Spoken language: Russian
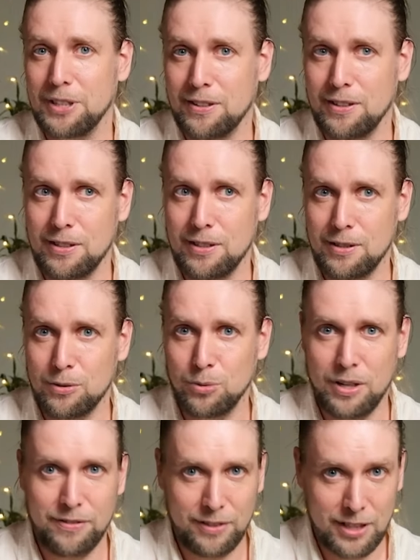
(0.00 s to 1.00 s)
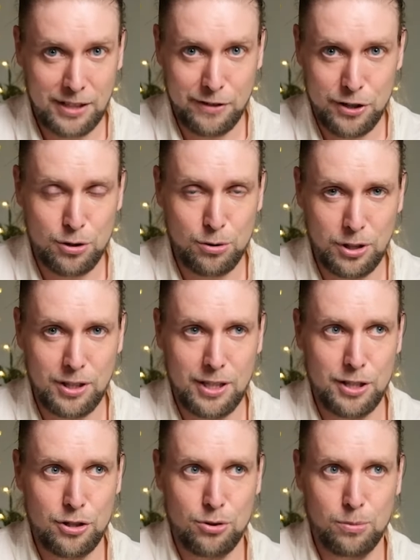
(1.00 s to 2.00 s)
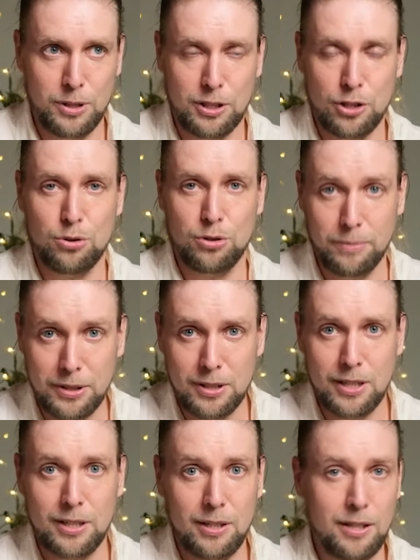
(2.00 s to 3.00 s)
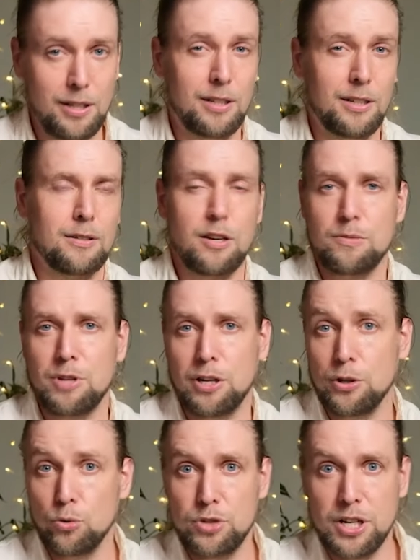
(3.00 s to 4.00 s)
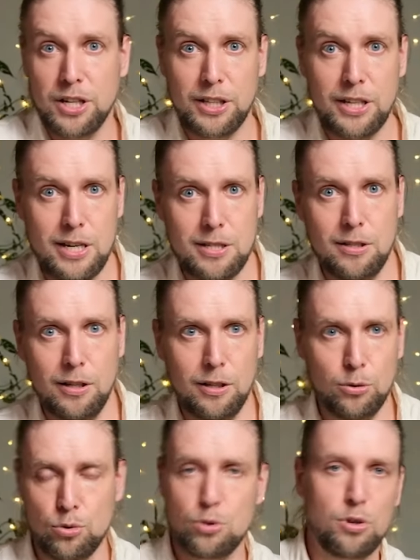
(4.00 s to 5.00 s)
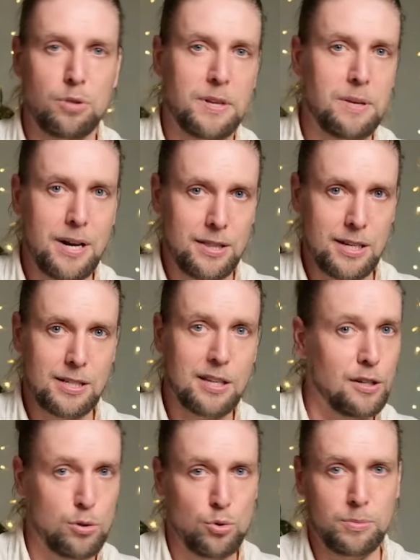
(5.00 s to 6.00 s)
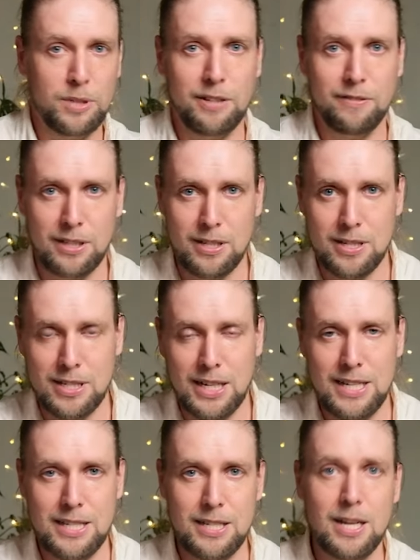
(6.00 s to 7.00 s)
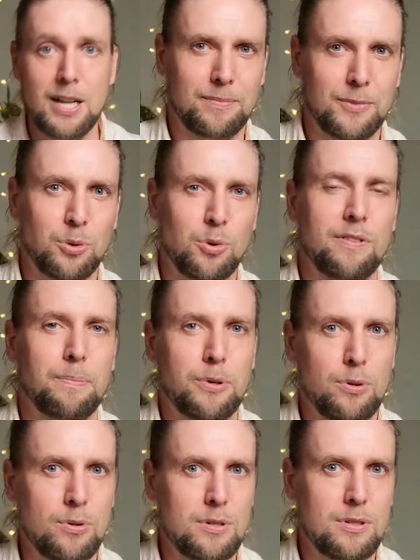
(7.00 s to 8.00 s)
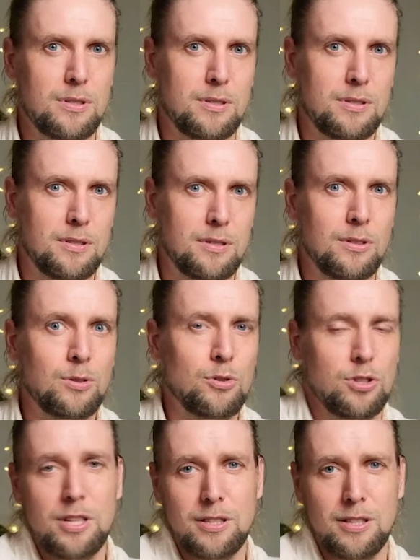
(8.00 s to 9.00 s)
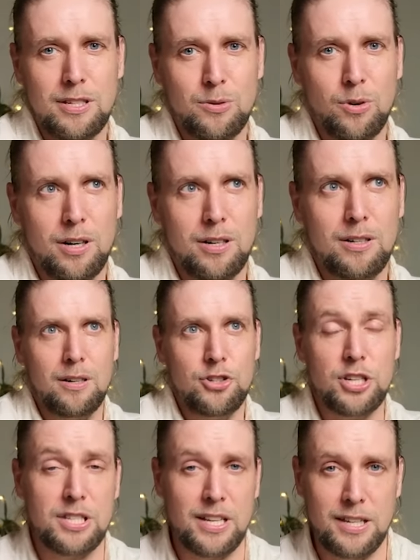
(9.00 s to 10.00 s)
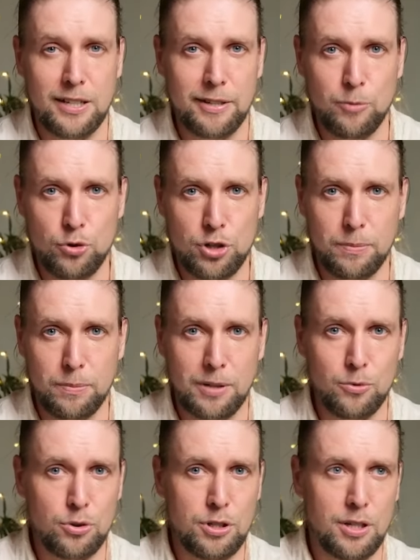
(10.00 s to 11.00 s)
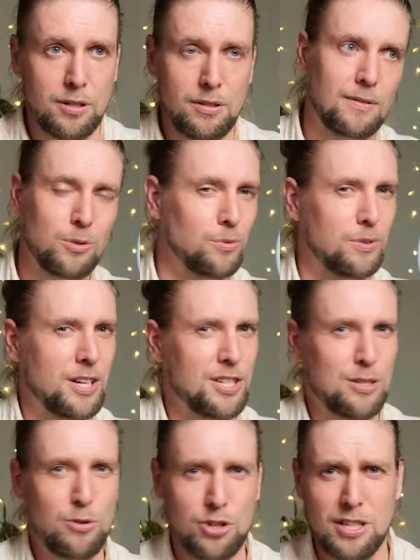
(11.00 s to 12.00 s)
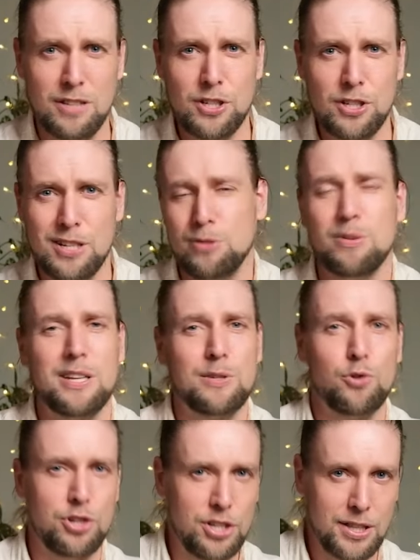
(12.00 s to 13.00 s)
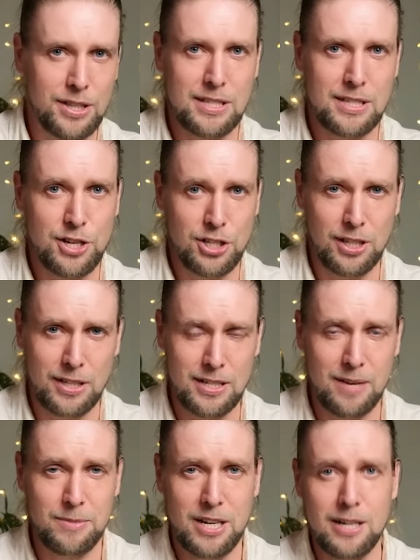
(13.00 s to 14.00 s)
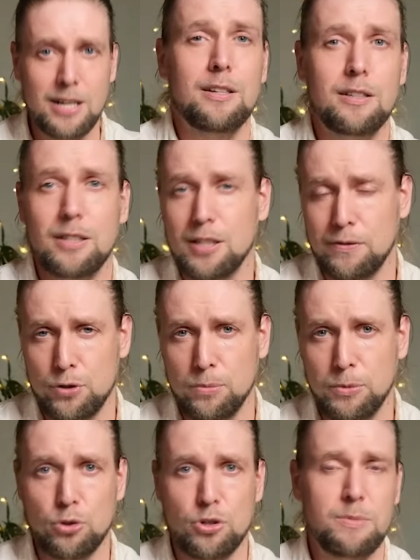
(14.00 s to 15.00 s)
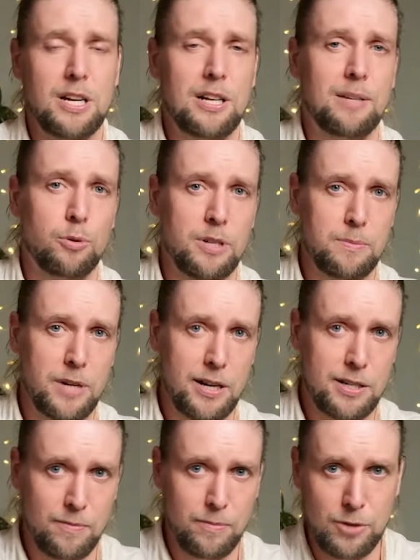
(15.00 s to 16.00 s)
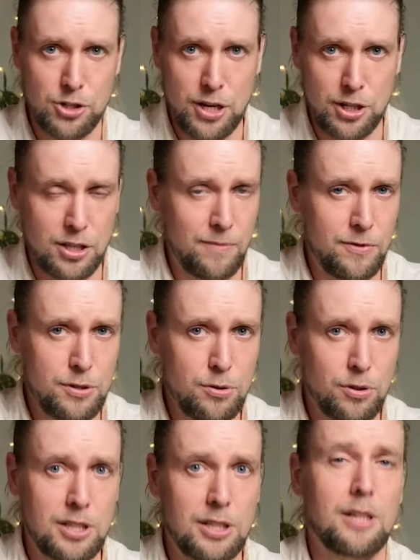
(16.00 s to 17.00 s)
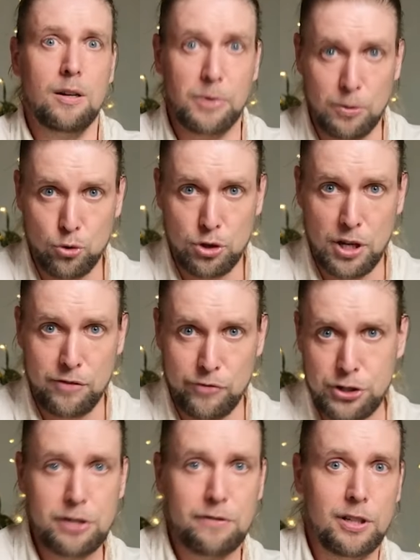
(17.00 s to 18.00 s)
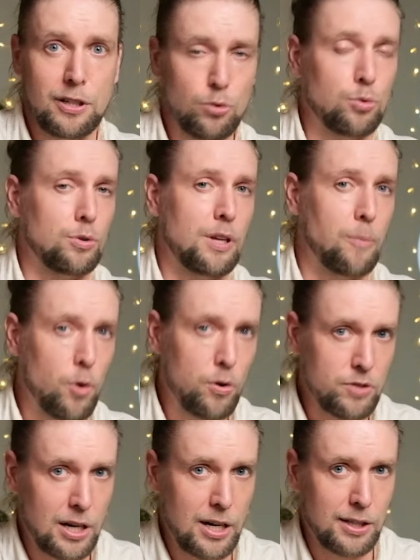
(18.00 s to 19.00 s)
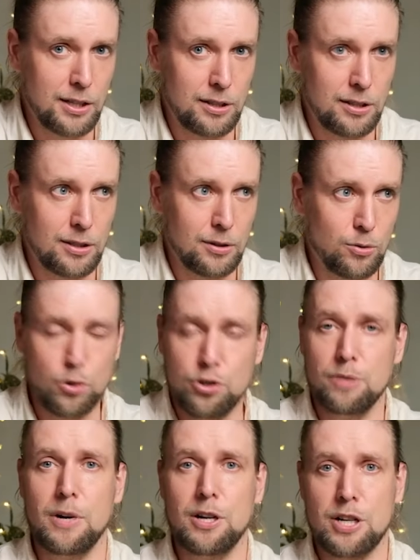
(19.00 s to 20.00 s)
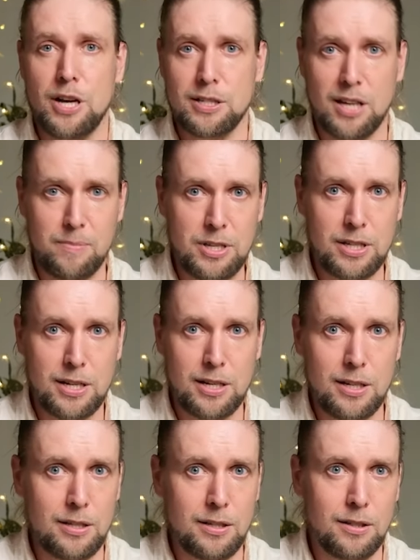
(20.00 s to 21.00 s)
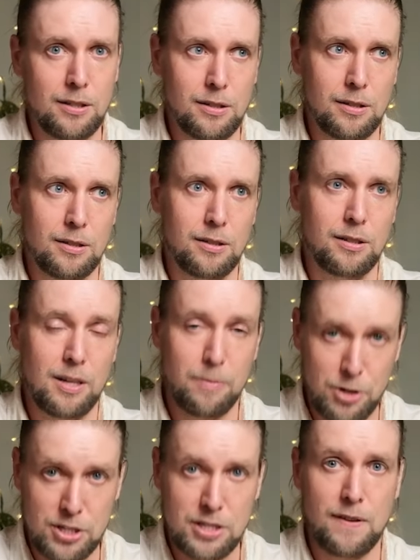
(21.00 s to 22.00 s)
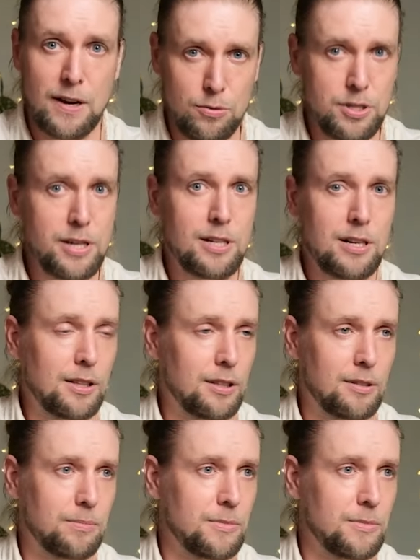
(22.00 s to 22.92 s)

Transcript: это туда вкладывать что-то, надо, чтобы это что-то было. И так не у всех это есть. И тут стоит понимать, да, с каких сумм надо в это заходить. Другой вопрос ну, тоже, насколько честно они этому учат, потому что, ну, даже с той же недвижкой ситуация очень неоднозначная на самом деле, и это все мы тоже обязательно будем разбирать в ближайших там видео где-то, потому что инвестирование, ну, на мой взгляд, это очень большая скамина, и для большинства людей, для там